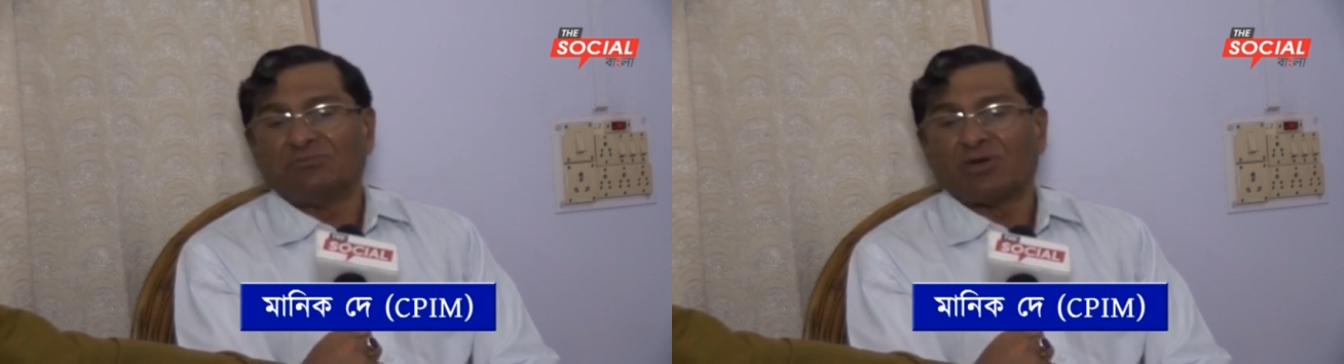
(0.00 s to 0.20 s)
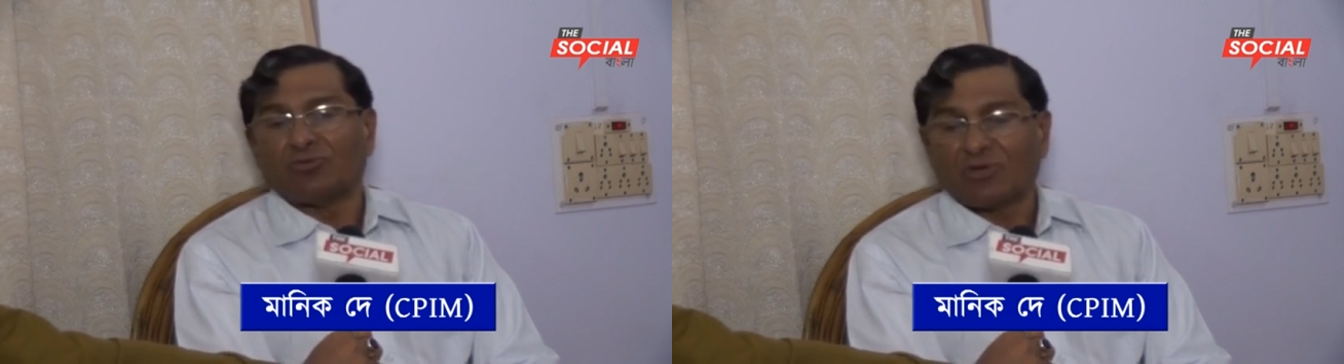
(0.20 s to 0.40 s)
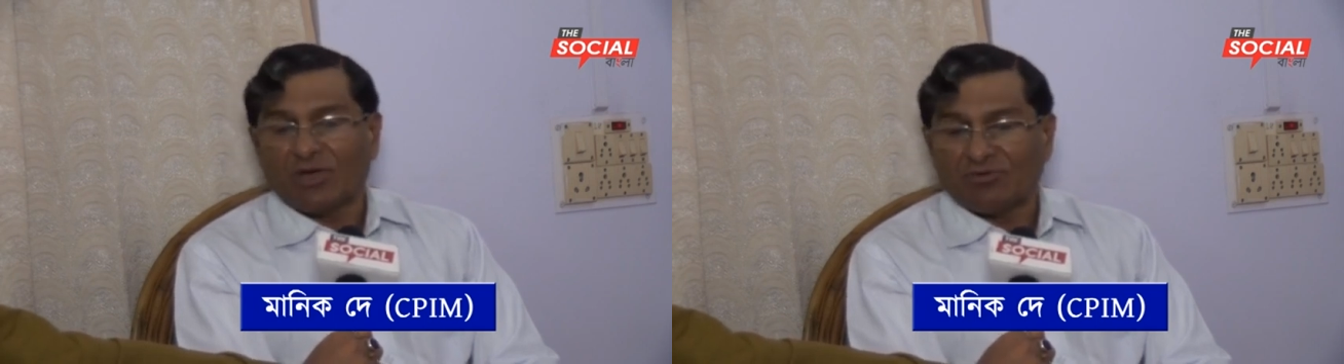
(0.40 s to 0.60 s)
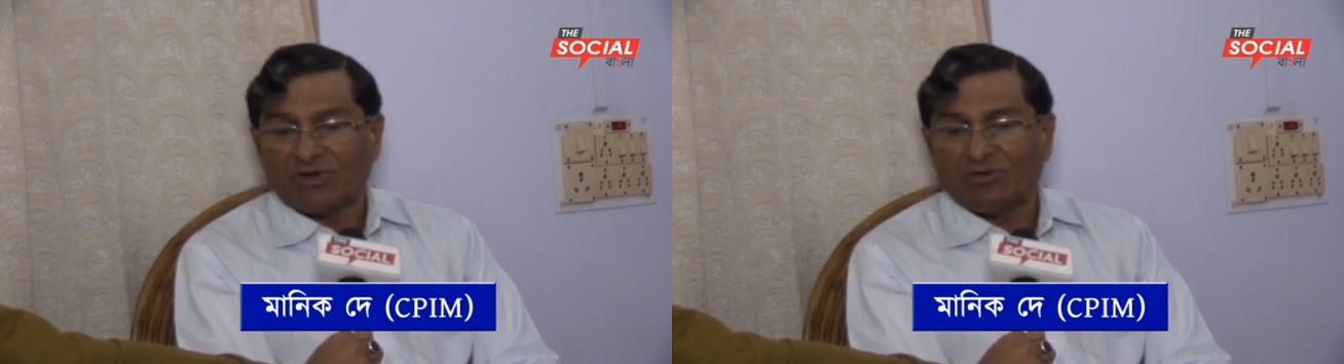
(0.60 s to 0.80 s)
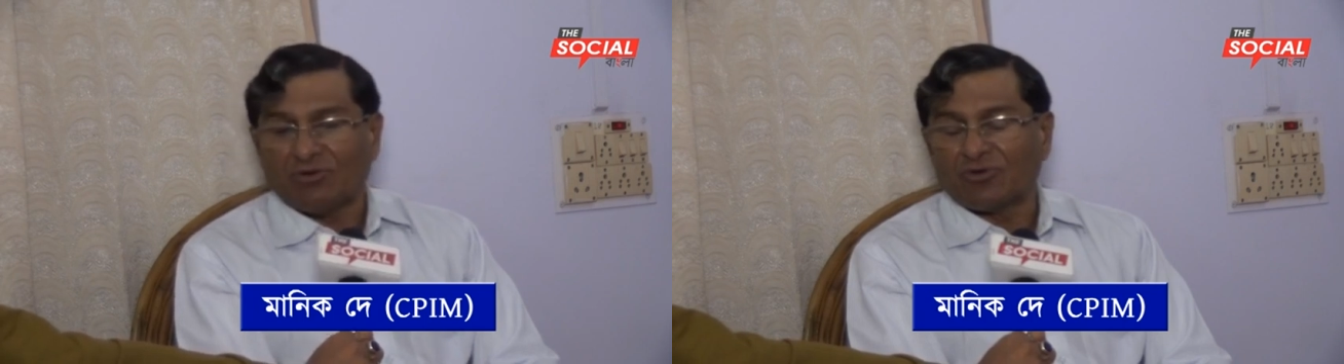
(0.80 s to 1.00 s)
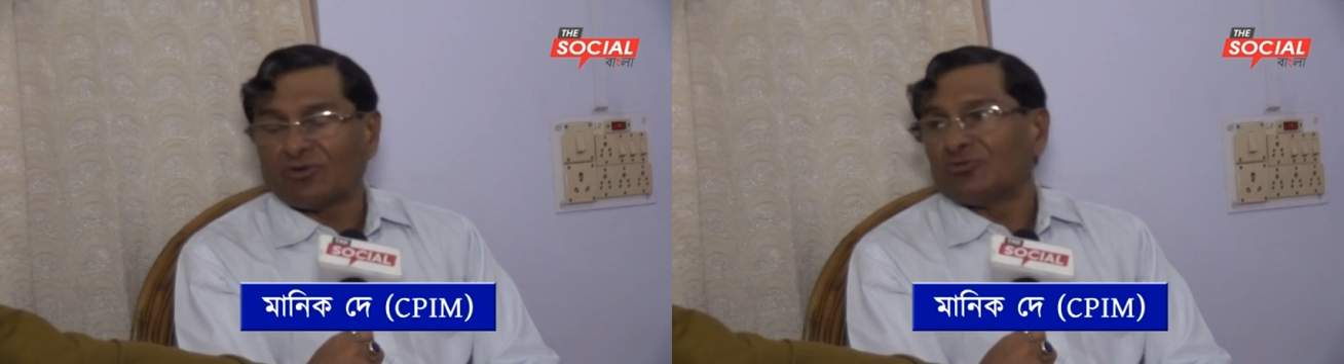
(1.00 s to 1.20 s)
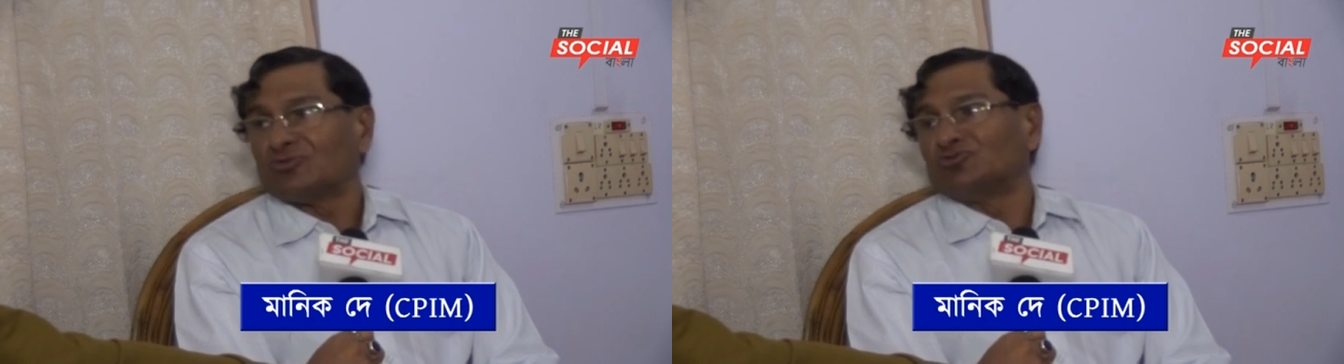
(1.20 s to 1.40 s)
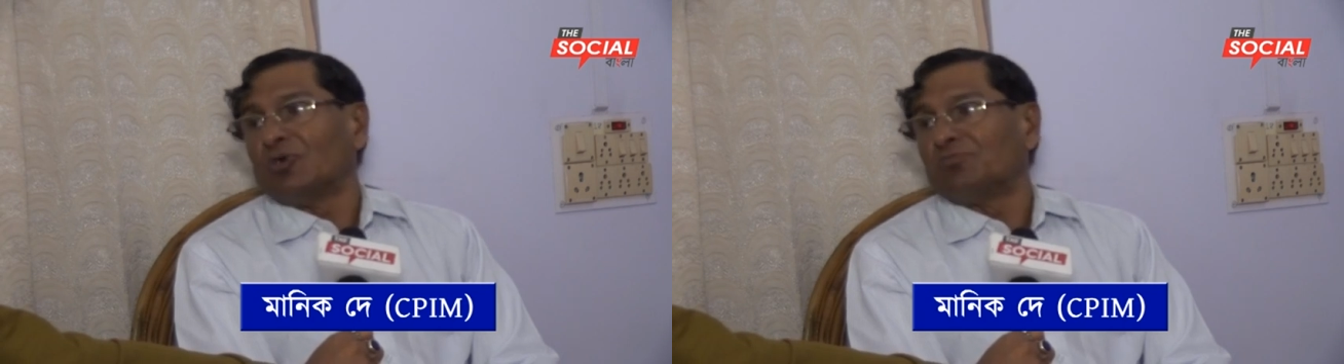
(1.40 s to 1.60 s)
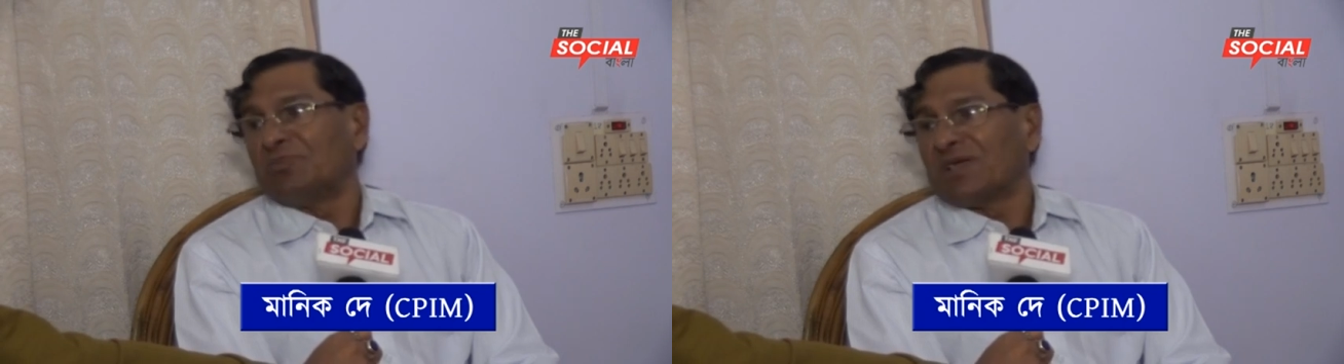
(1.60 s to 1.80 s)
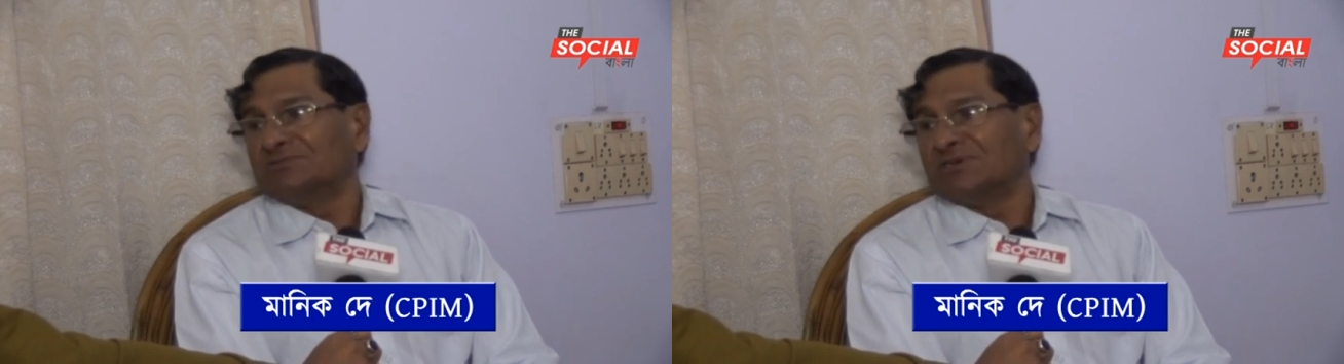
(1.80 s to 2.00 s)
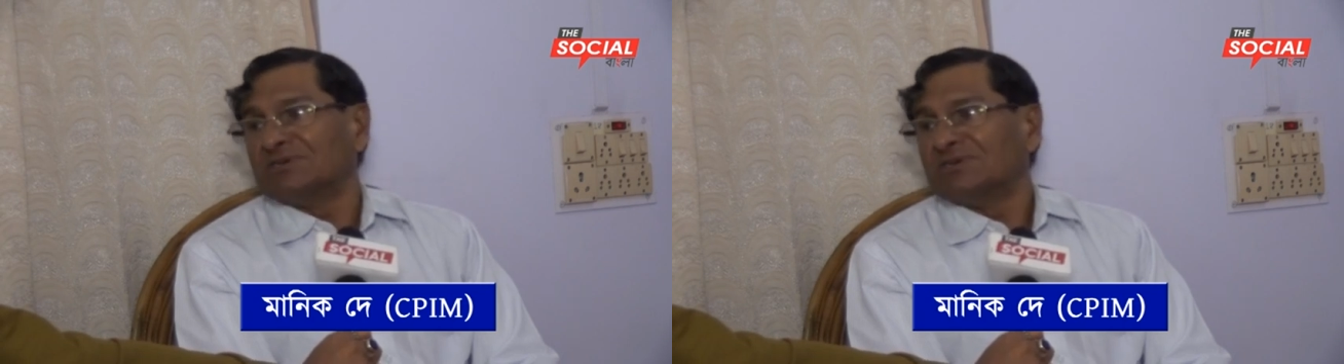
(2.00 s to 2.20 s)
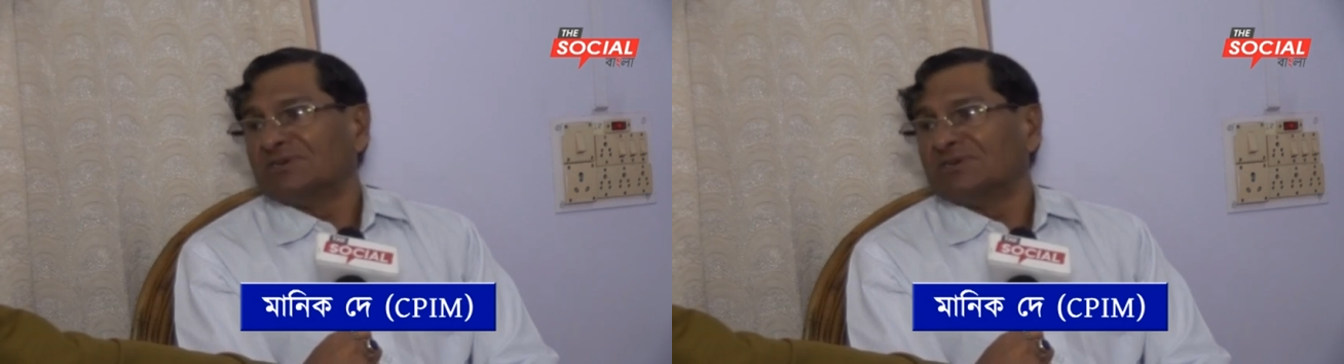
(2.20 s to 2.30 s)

বা কোনো কারণে অন্য কোনো জব পেয়ে গেলে